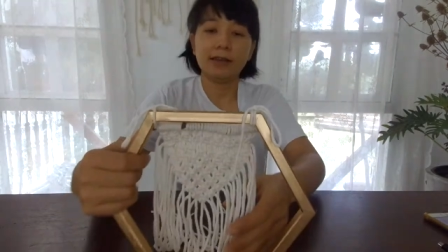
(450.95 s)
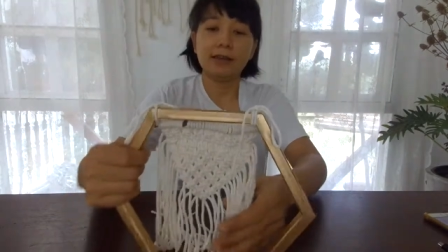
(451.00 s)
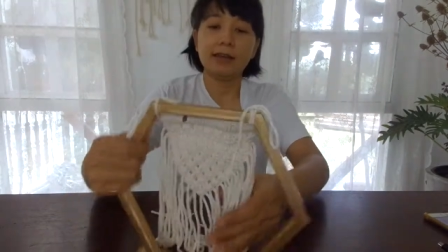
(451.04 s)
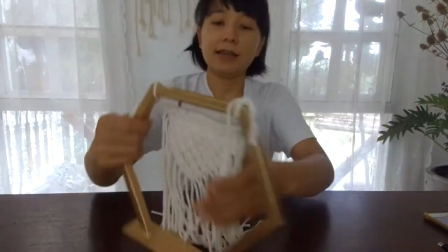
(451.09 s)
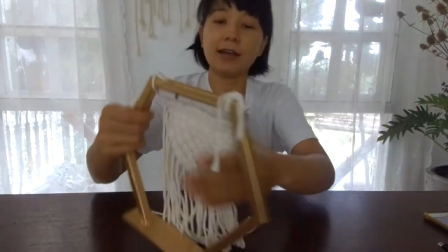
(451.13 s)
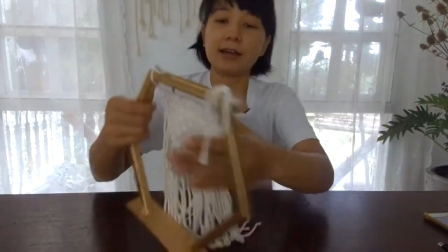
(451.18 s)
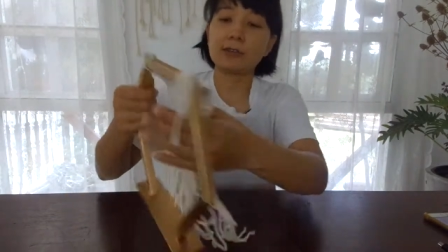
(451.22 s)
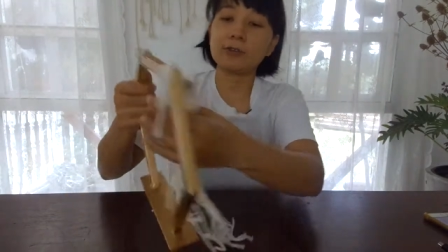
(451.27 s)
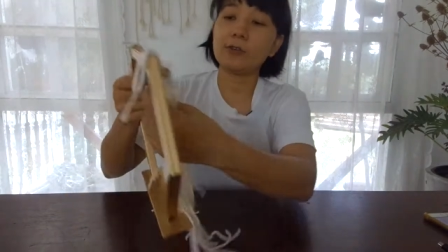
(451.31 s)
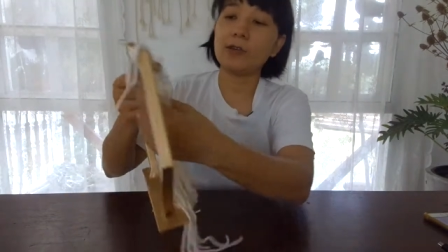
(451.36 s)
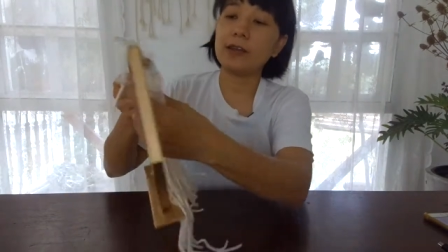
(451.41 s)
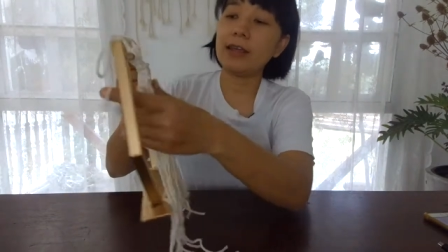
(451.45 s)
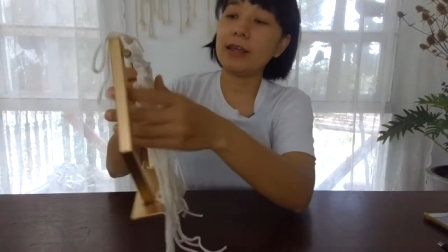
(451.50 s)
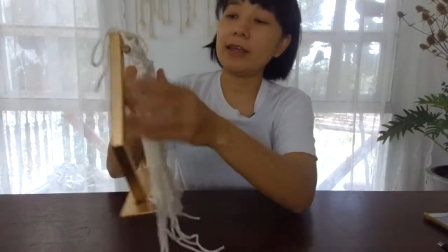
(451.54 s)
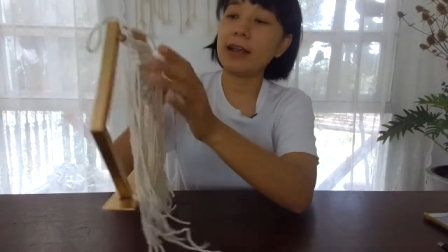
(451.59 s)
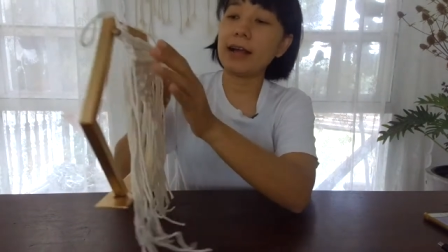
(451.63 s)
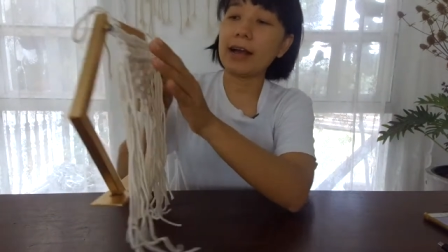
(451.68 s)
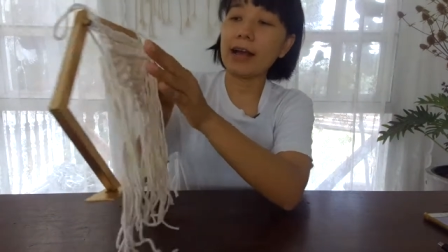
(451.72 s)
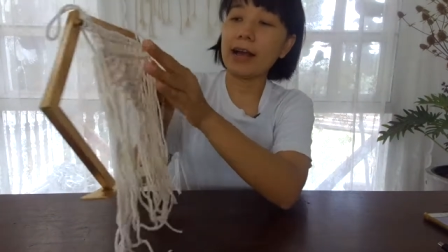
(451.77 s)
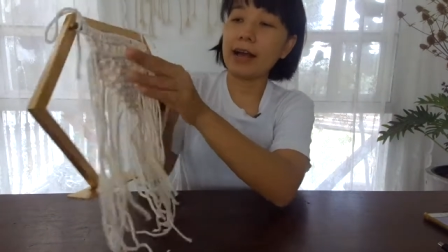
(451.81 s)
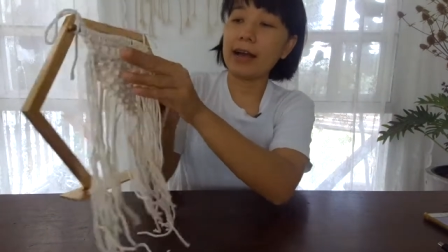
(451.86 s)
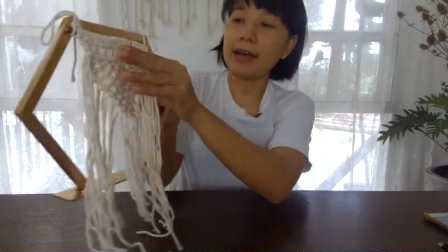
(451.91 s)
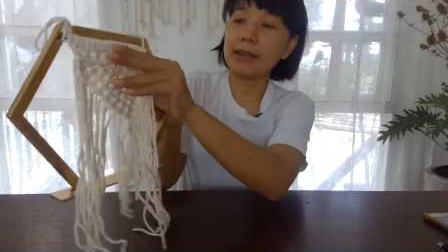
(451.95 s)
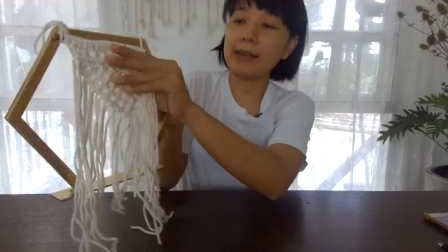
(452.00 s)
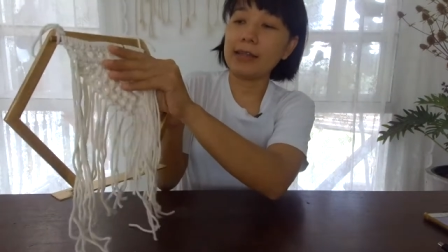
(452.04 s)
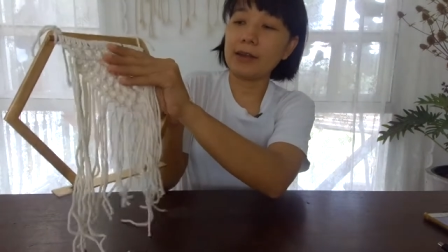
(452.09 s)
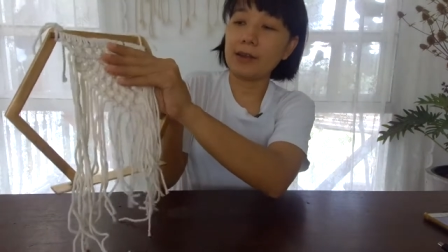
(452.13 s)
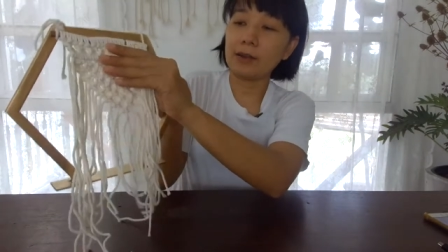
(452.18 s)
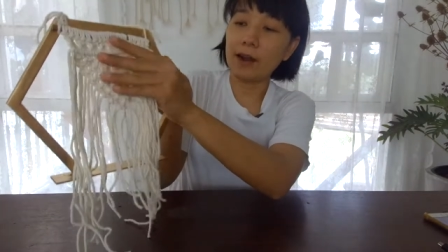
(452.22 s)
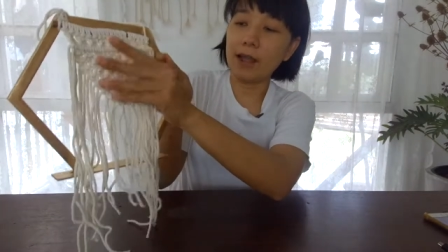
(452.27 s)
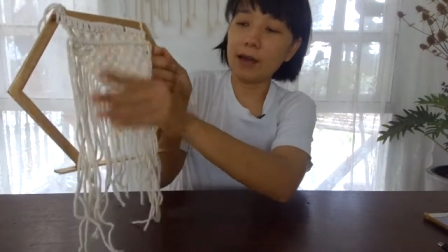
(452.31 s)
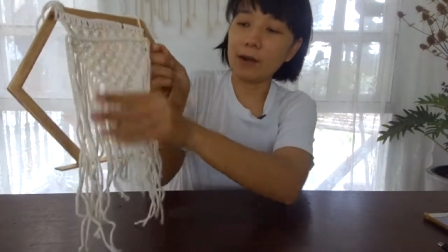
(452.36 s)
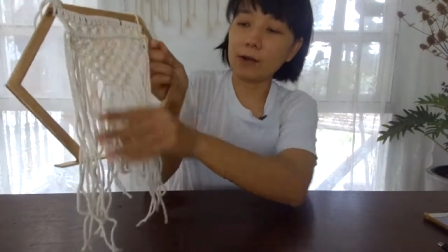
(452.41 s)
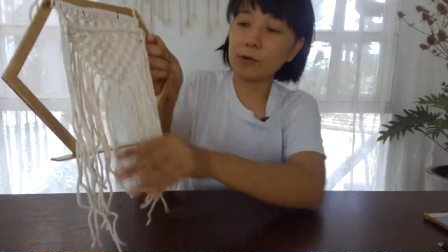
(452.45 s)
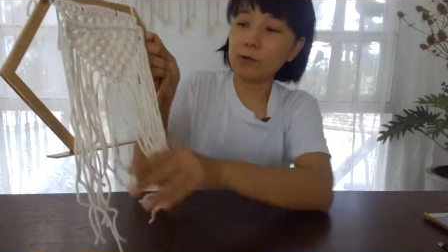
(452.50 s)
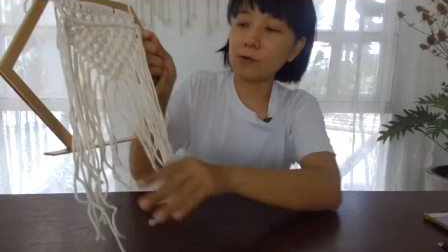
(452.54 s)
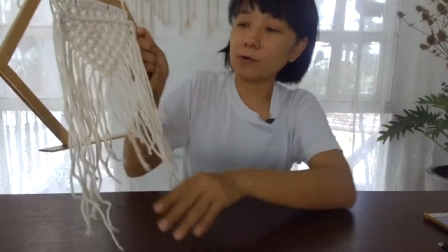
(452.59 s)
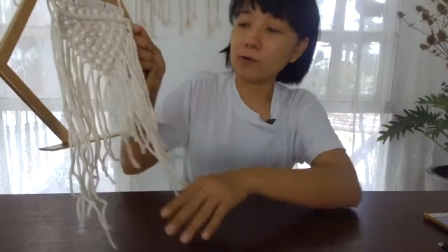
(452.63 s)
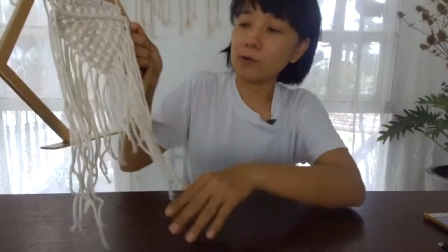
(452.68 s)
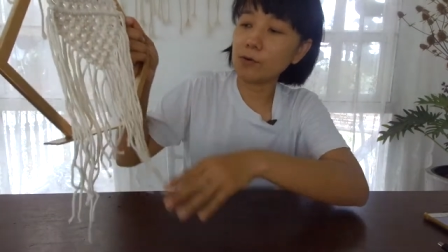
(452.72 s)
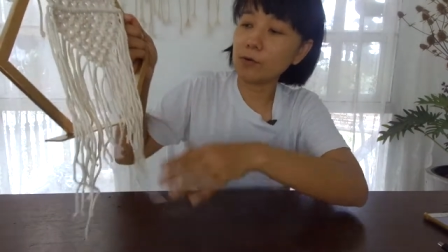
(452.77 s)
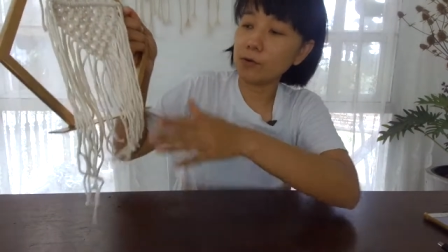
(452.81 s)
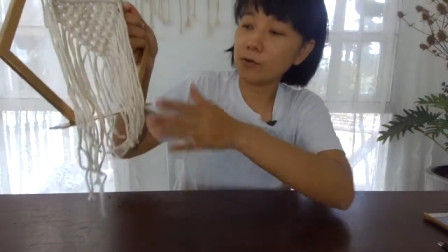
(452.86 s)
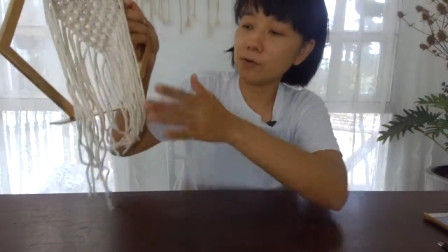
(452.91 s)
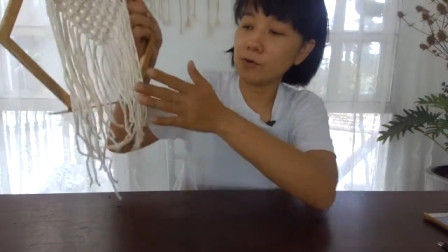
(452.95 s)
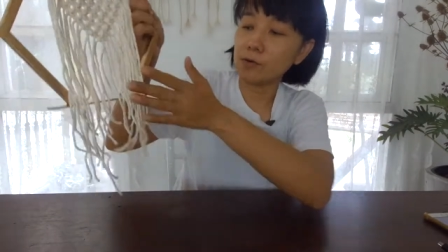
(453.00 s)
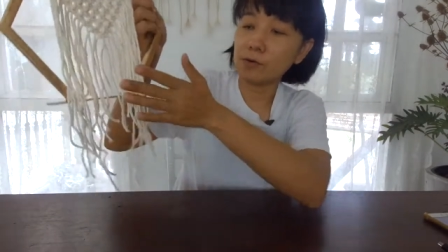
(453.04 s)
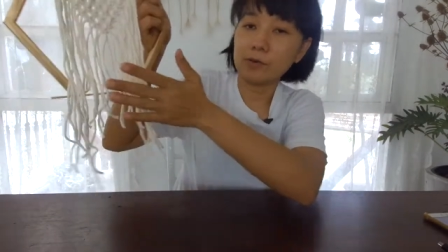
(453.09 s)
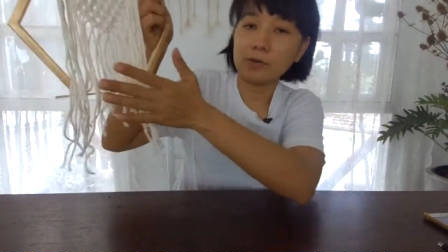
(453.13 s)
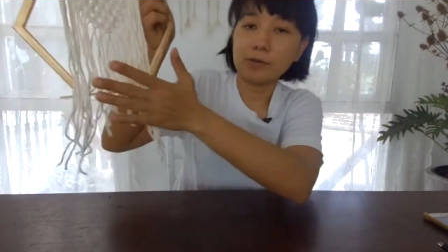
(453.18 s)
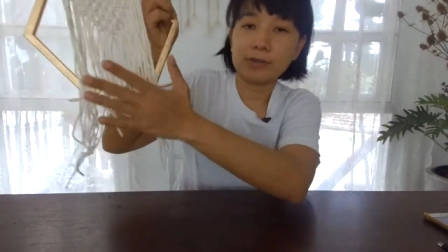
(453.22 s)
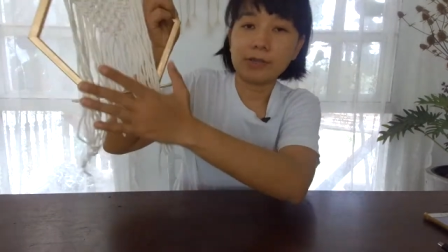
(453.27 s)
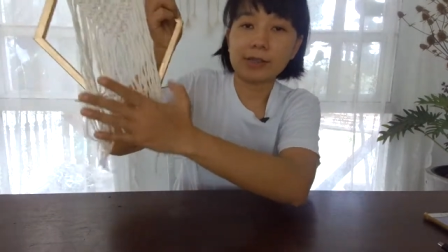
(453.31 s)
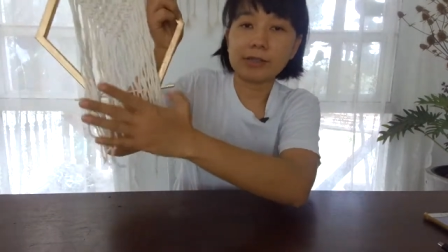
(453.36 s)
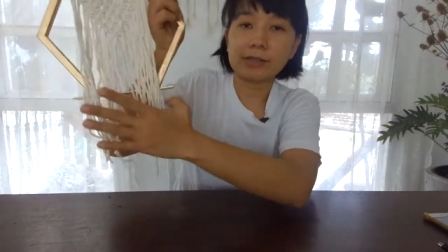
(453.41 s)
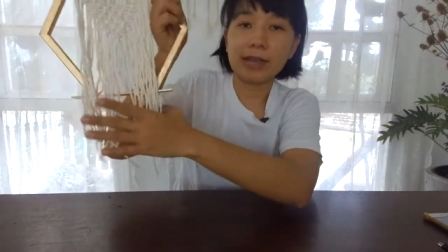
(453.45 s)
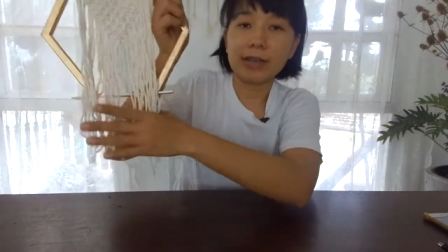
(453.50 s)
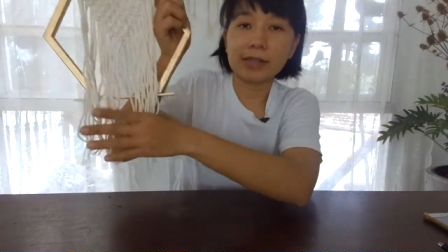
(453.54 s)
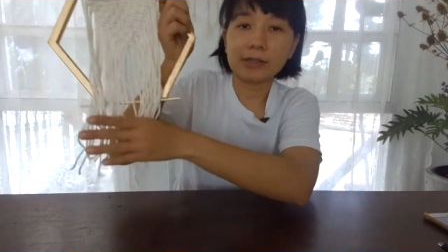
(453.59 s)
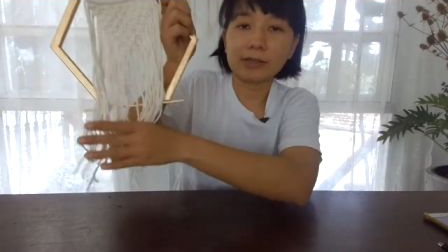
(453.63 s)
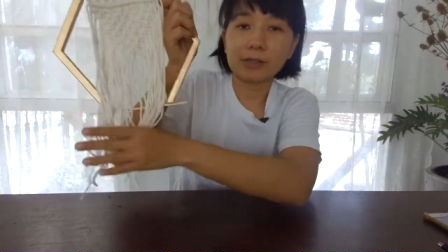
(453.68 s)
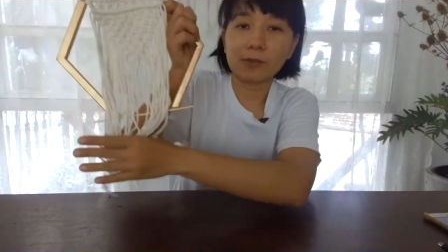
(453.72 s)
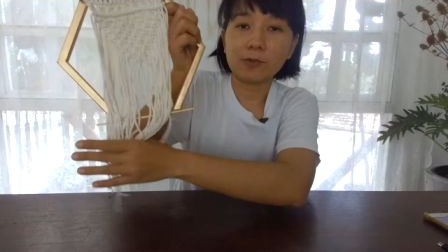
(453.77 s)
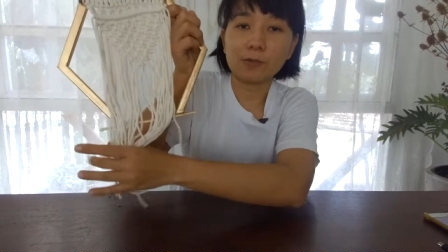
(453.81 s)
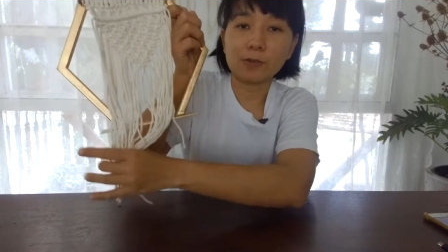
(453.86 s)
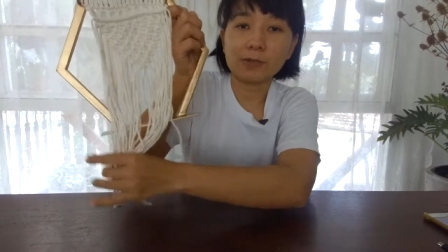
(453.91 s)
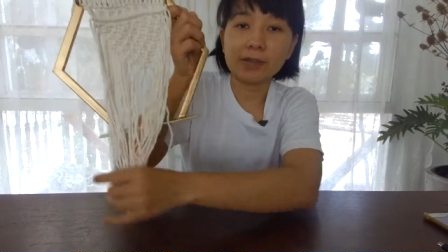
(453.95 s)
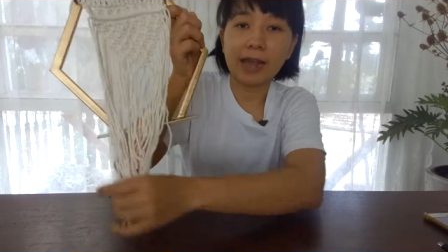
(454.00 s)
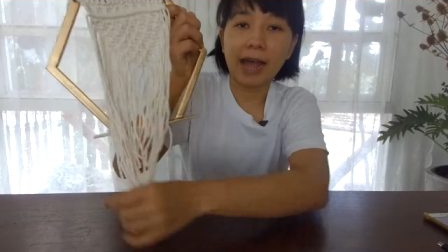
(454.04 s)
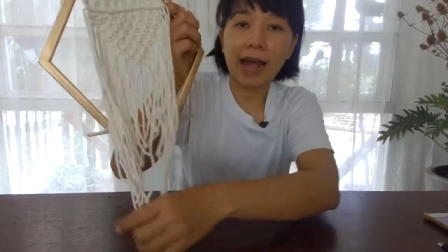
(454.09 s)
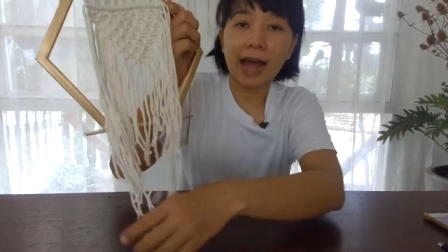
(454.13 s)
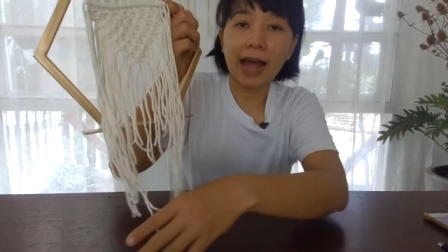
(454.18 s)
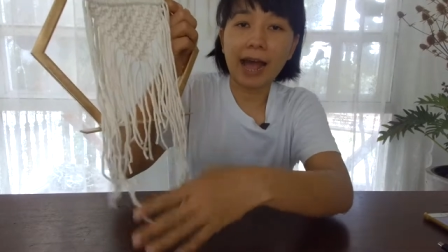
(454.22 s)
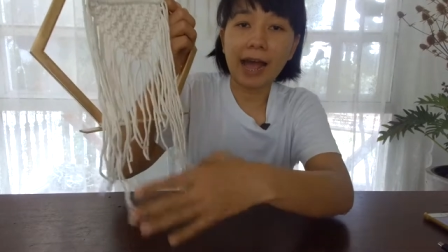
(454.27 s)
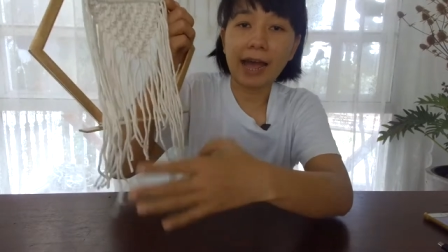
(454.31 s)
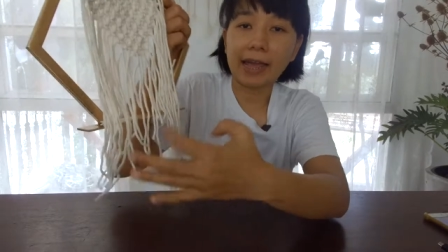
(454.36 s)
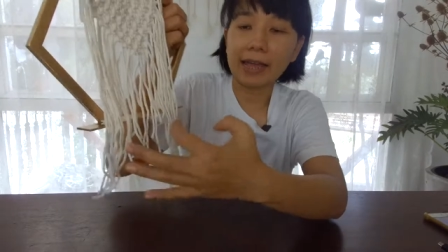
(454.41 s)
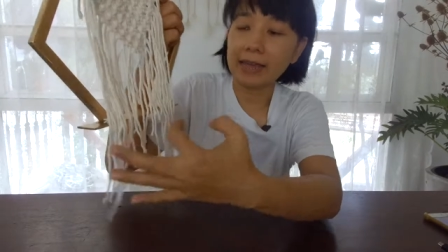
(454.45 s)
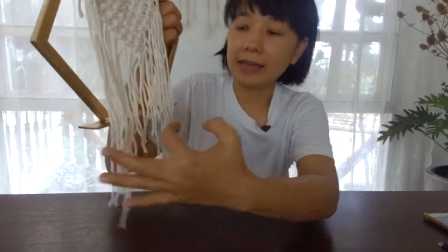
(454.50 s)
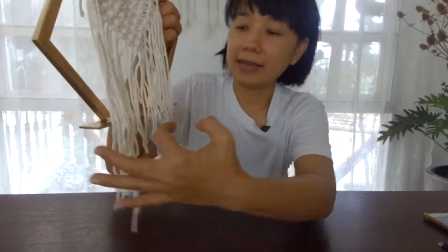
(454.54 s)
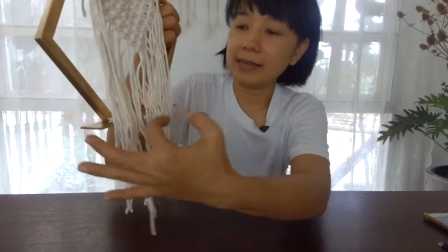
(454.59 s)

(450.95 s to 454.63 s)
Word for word: อย่างตัวนี้นะคะเดี๋ยวเราจะตัดตรงชาย